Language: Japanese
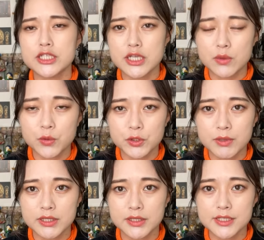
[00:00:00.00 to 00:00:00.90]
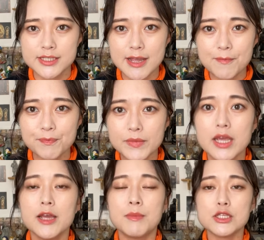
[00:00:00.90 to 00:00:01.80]
ている言葉なんですね
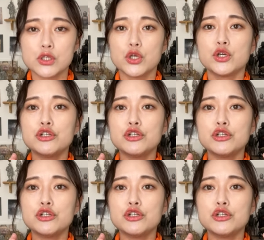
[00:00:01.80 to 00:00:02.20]
まず